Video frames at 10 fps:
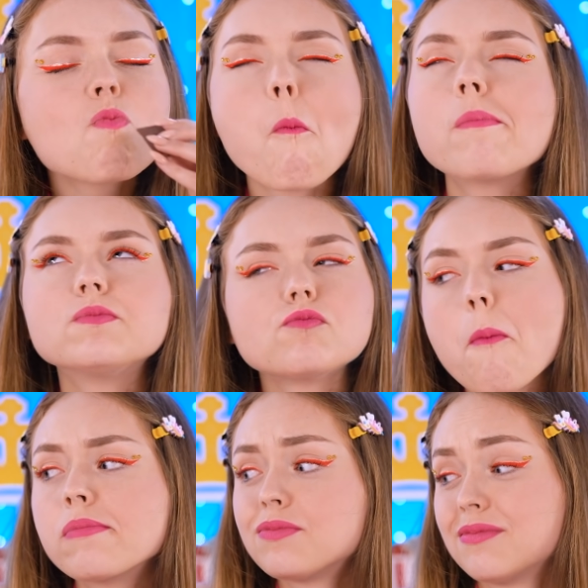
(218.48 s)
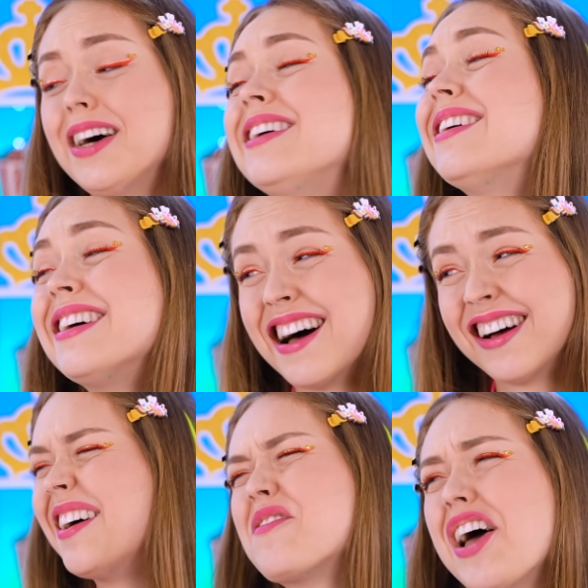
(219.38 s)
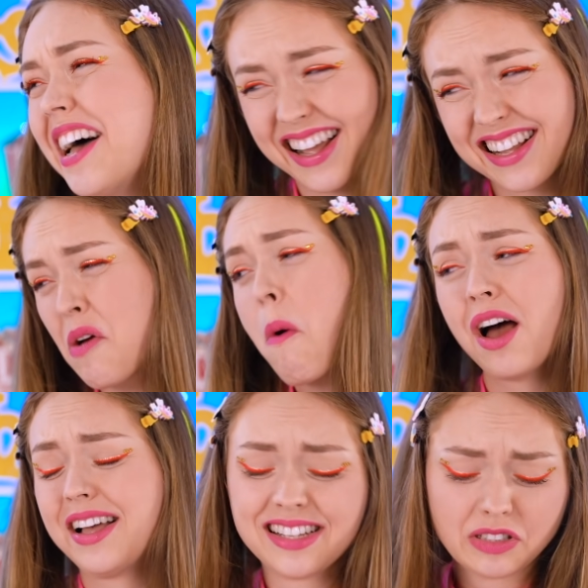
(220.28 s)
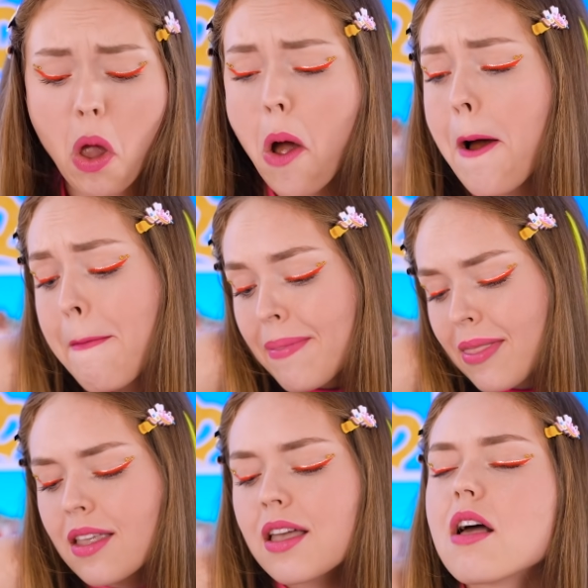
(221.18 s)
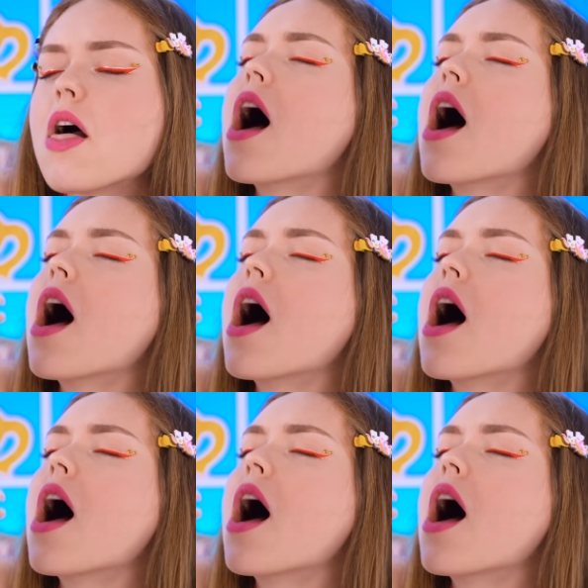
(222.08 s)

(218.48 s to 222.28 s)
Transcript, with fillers: bisa dikalahkan. Jangan ketawa dulu, Mel. Ini adalah